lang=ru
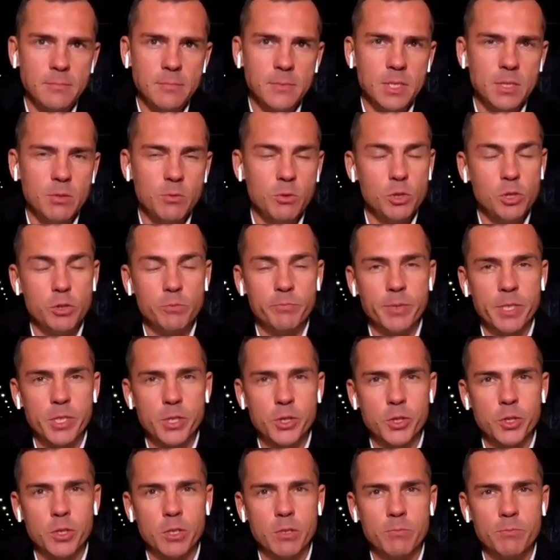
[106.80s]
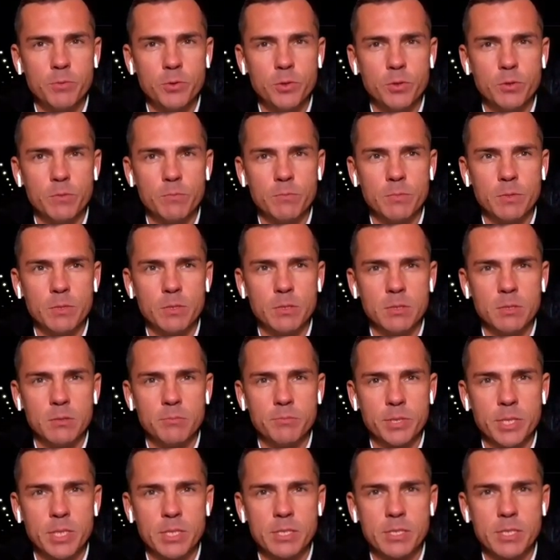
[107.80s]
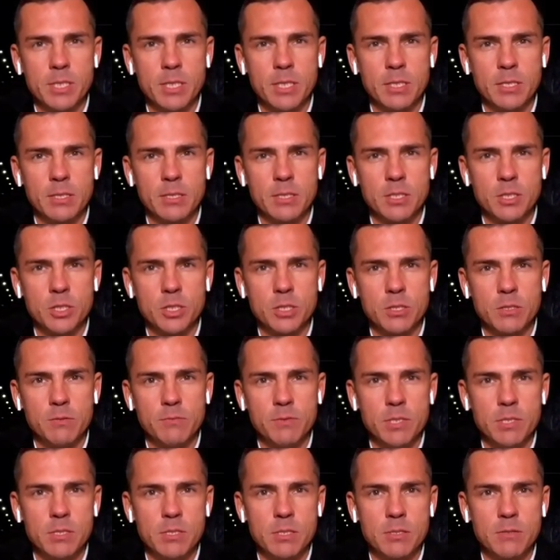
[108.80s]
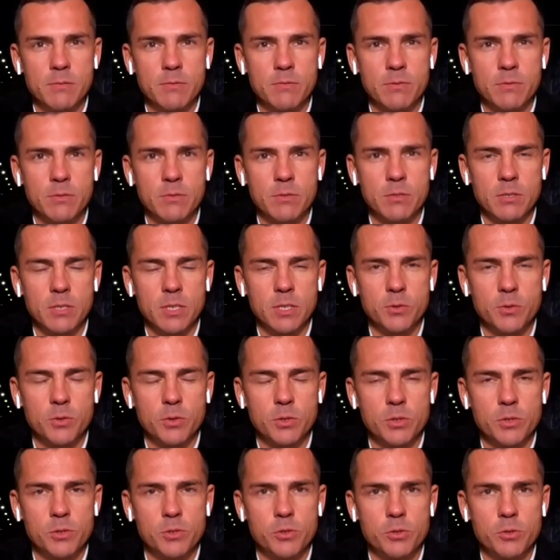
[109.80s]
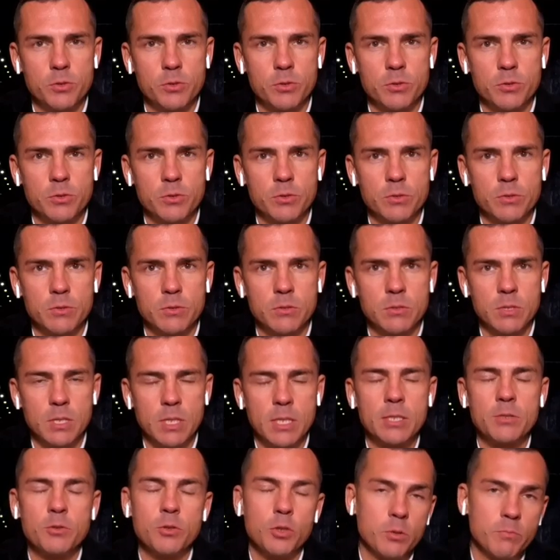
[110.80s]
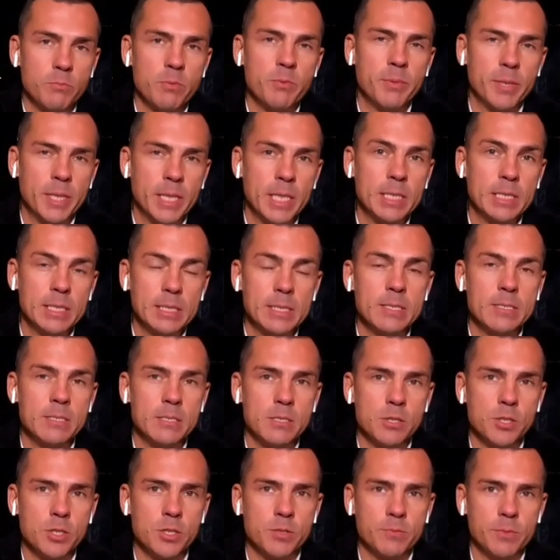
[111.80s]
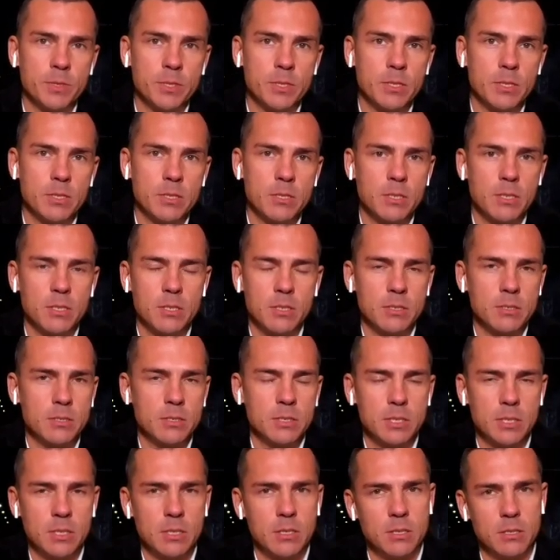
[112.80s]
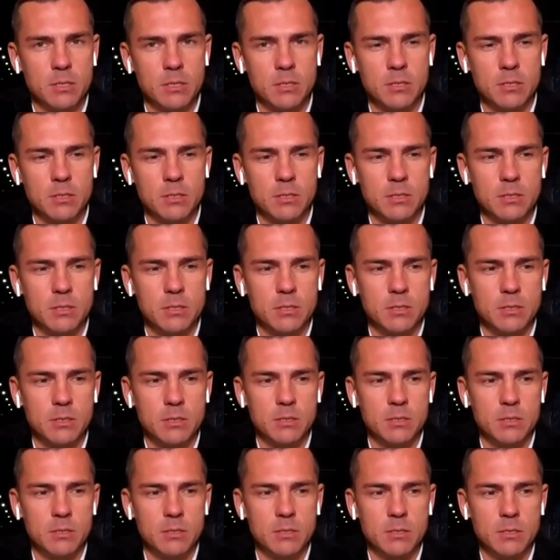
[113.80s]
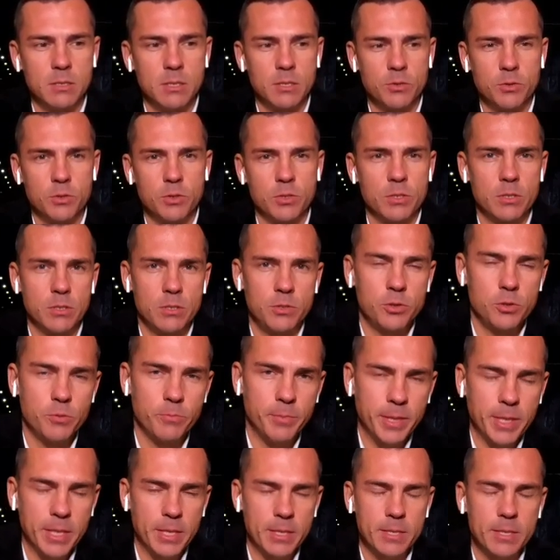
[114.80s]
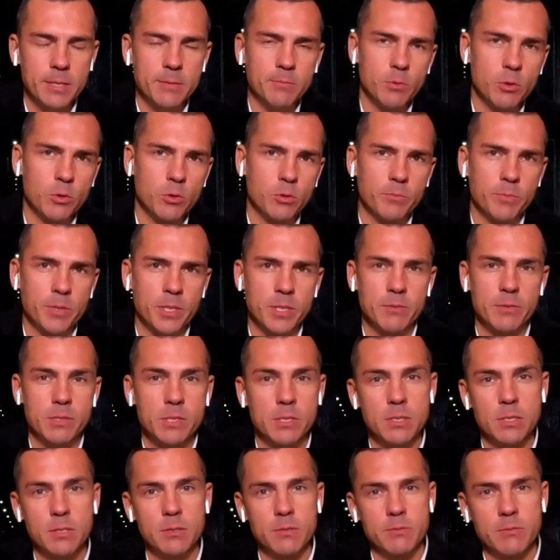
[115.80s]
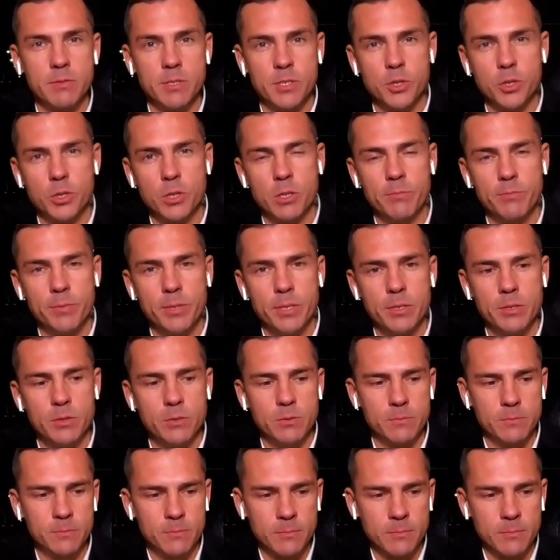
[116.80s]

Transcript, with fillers: очень большой объем а, потенциальных наших инвесторов, э, которые еще, для которых мы пока недостижимы, да, для тех, э, которые еще пока не могут проинвестировать в нашу компанию.